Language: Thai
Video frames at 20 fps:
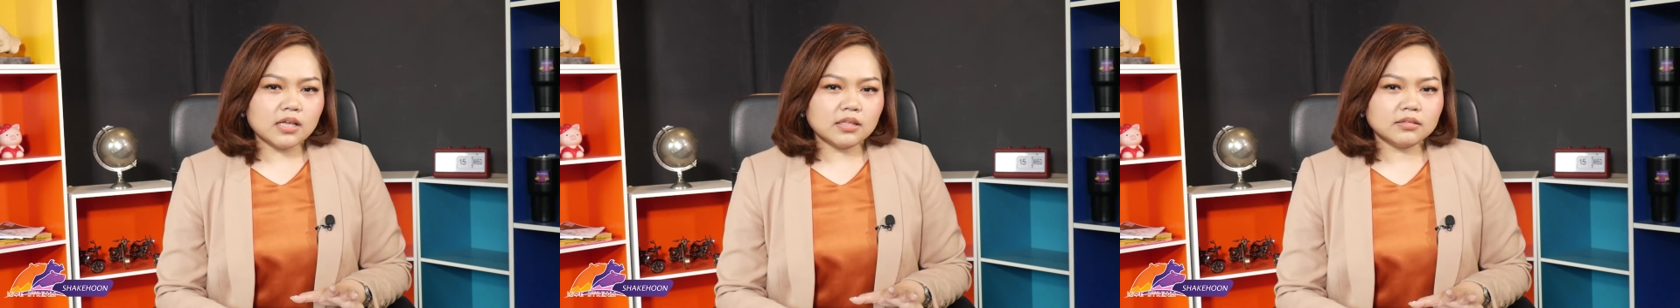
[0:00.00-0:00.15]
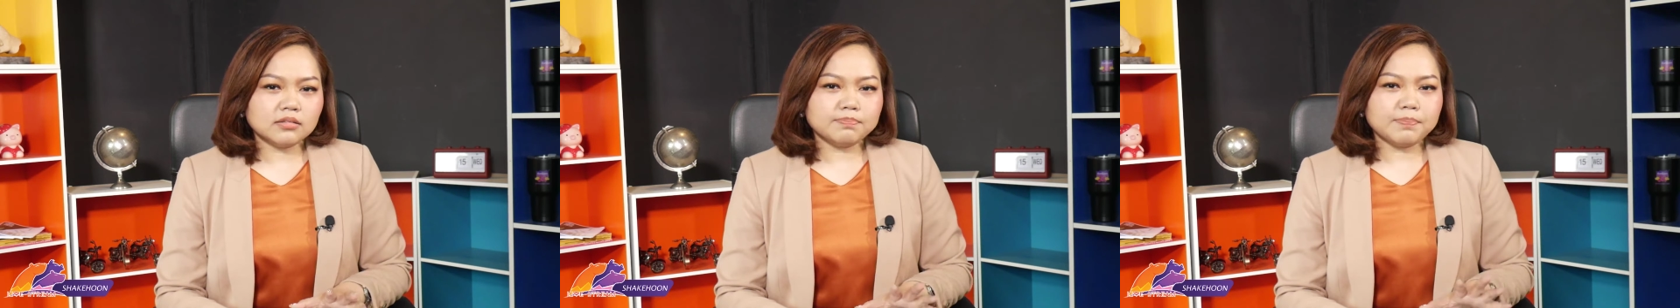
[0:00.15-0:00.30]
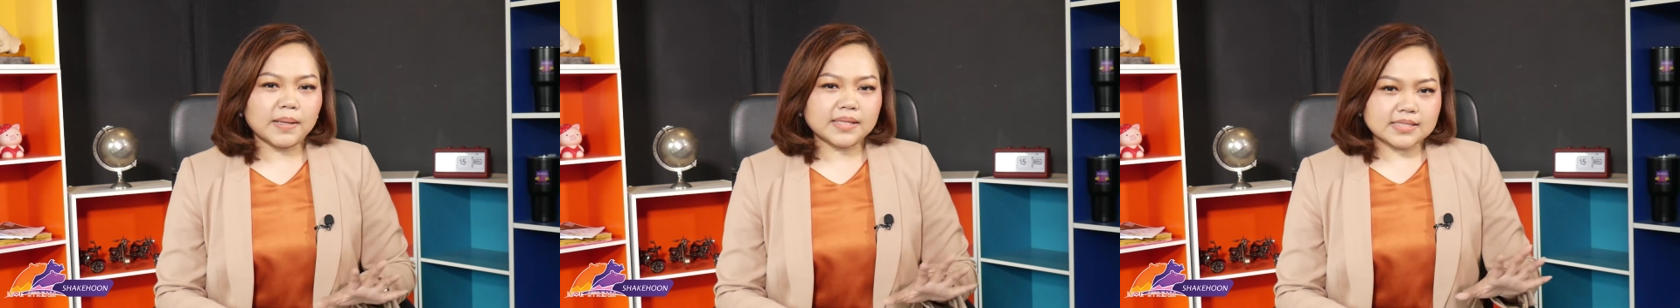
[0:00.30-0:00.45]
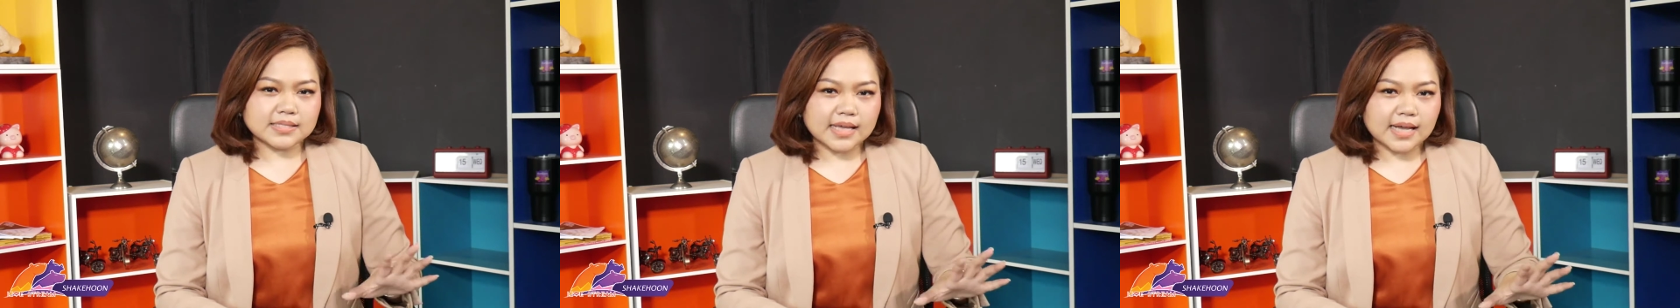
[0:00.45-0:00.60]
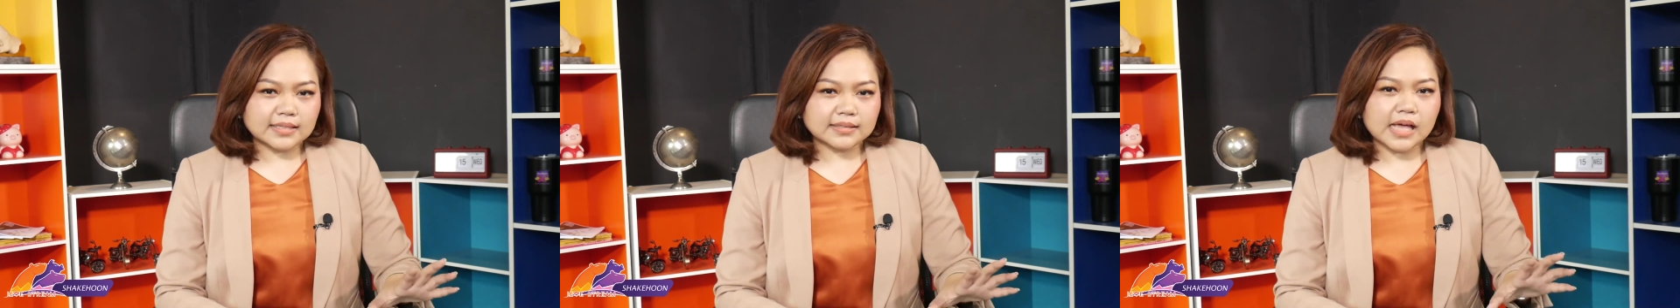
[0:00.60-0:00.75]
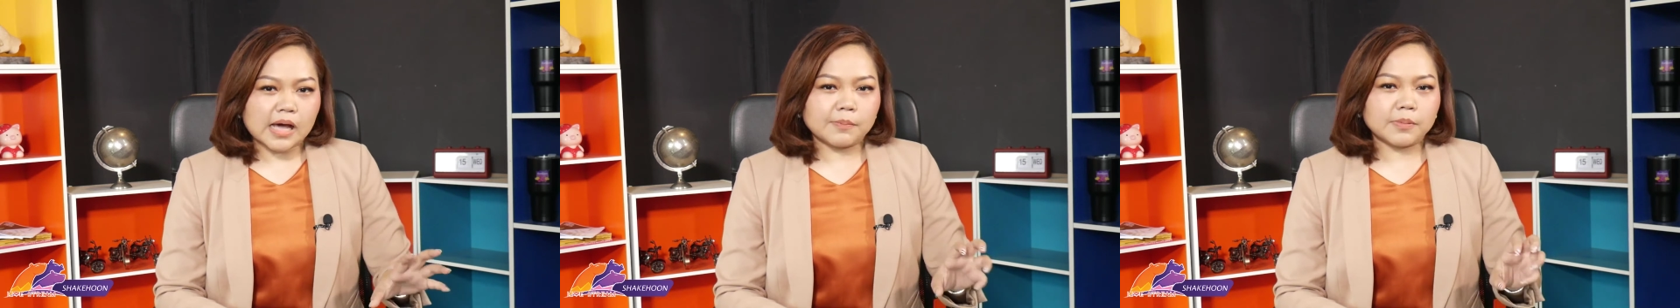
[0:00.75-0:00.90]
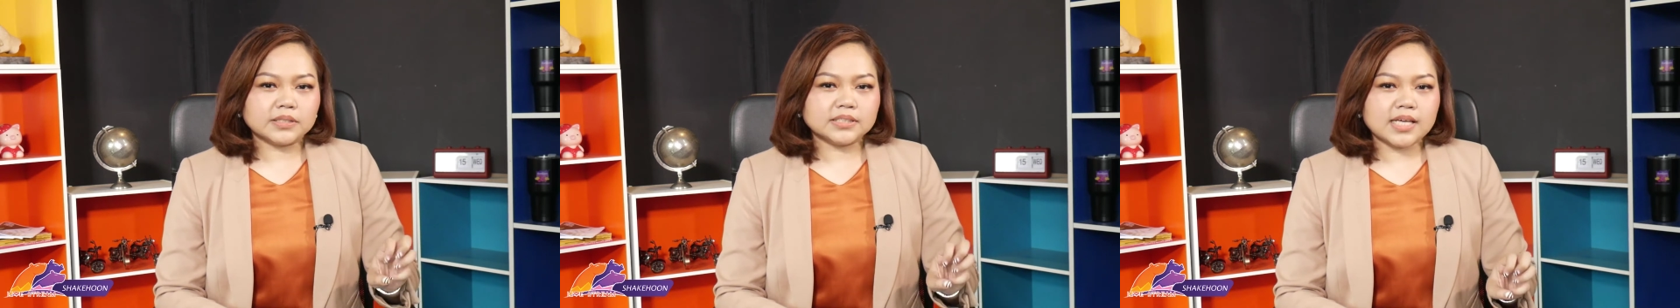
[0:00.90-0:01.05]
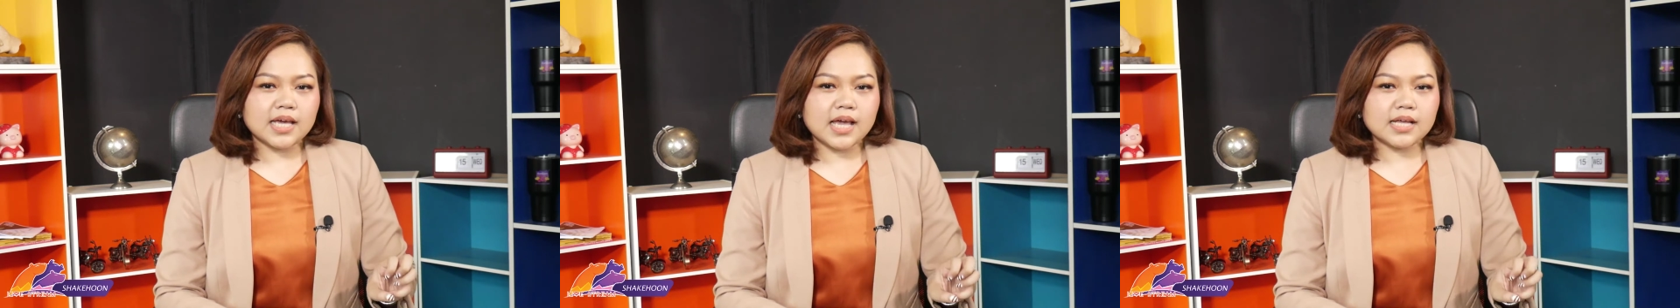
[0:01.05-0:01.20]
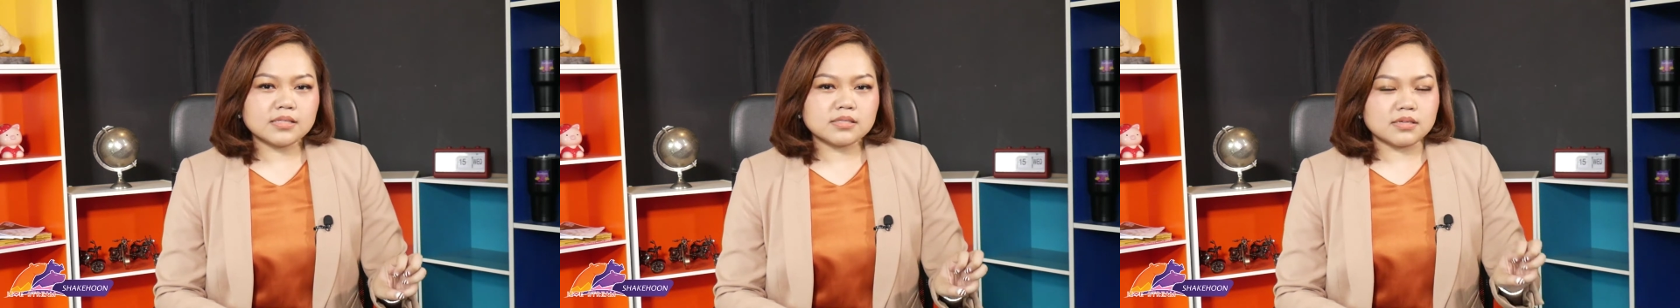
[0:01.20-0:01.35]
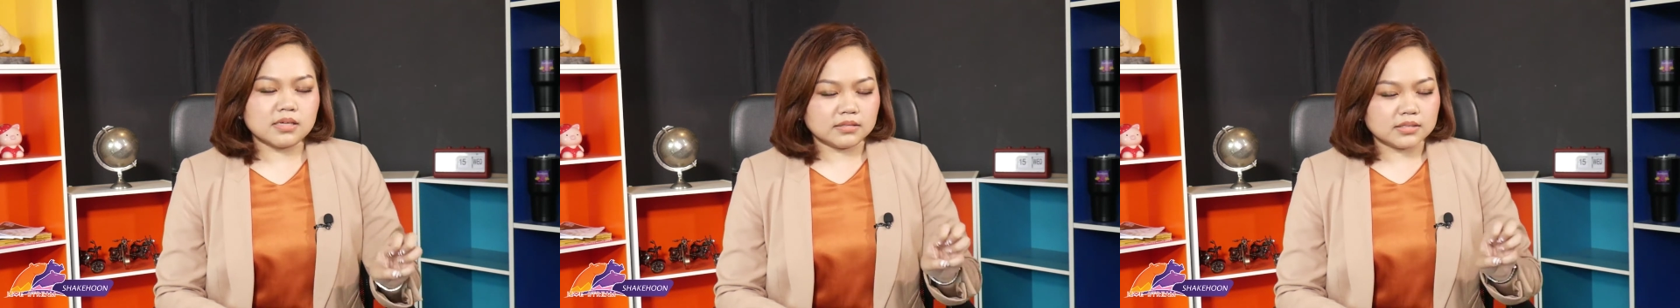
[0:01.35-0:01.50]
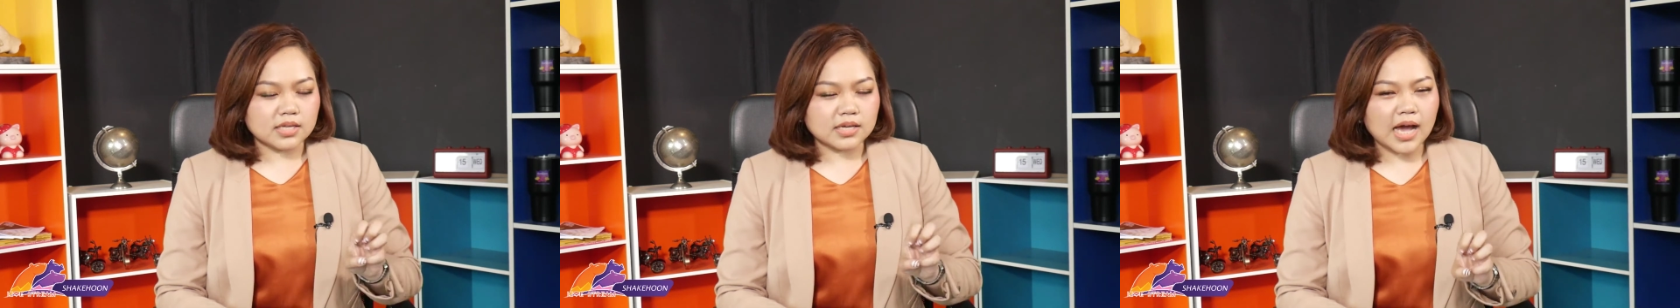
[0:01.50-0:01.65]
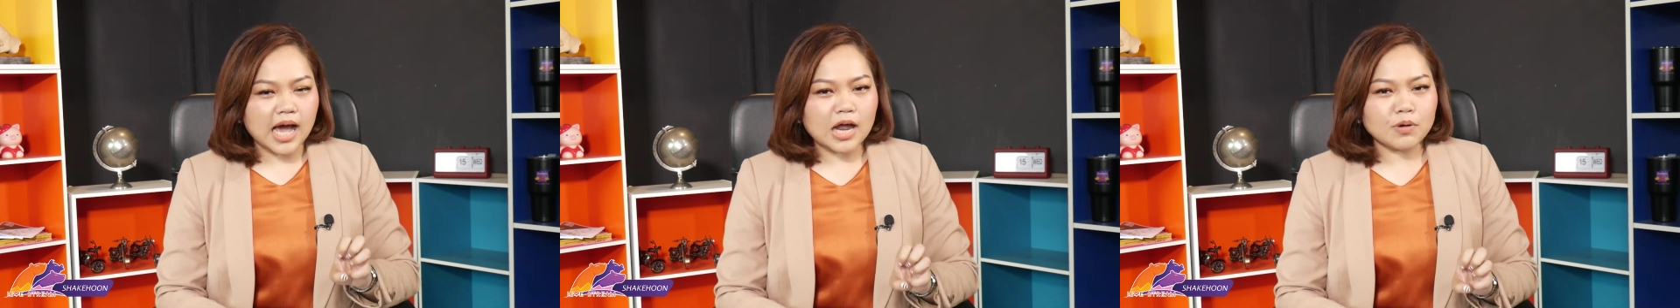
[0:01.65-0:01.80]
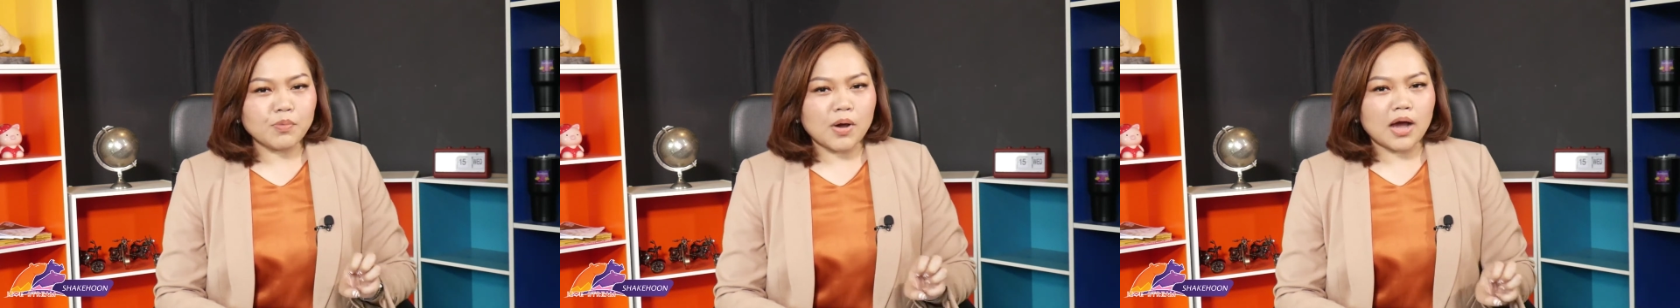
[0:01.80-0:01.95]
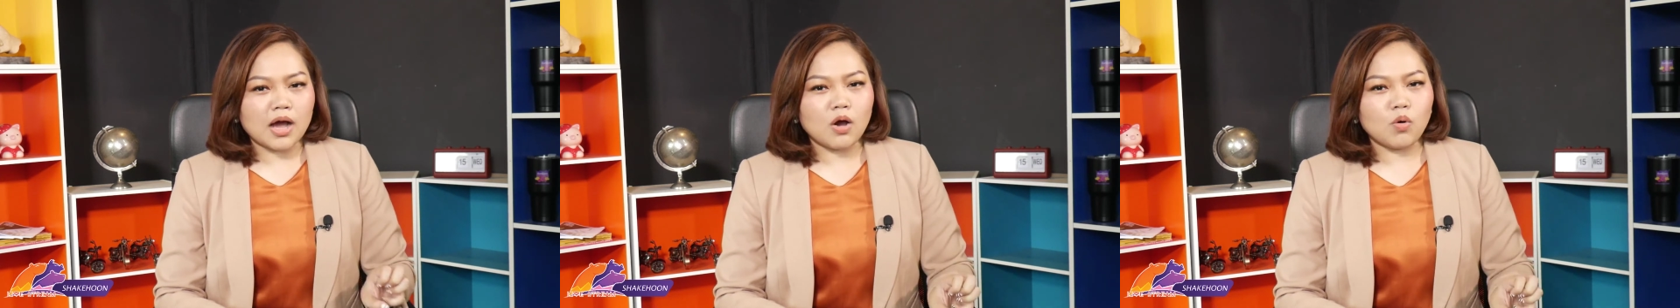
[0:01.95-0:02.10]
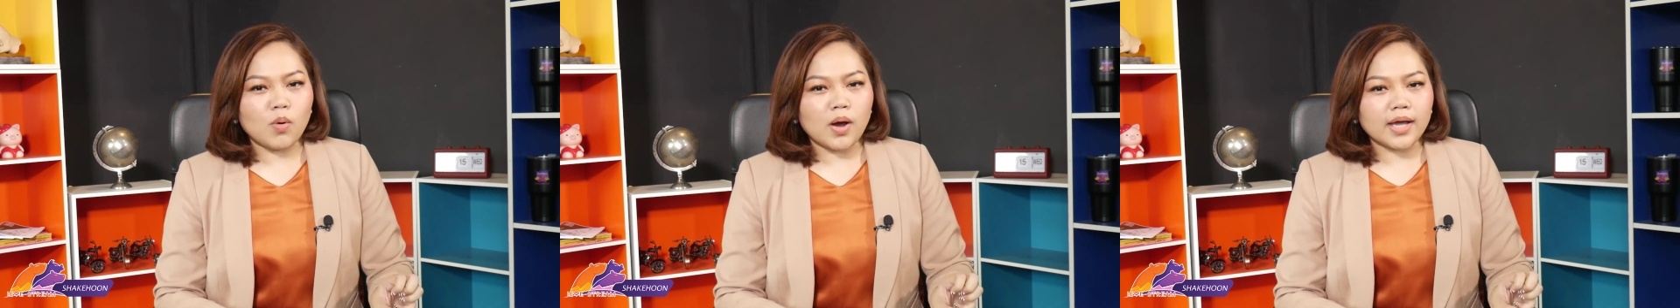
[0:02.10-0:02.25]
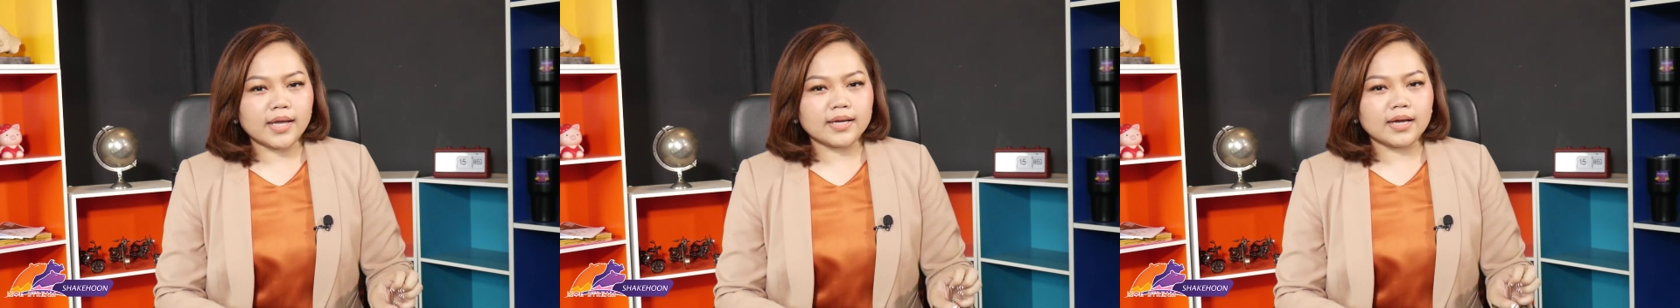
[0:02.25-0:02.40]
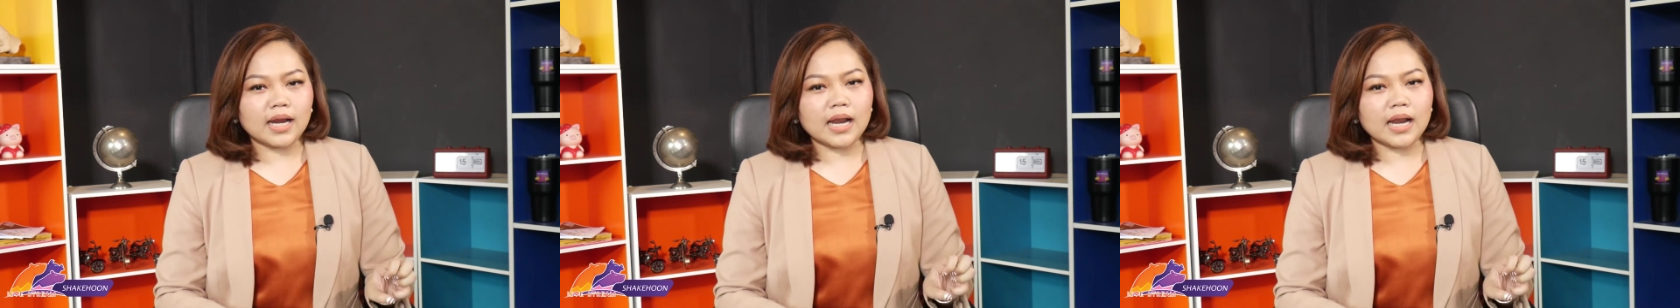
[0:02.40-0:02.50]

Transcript: ปัจจัย ต่างประเทศสิ่งที่คาดหวังเอาไว้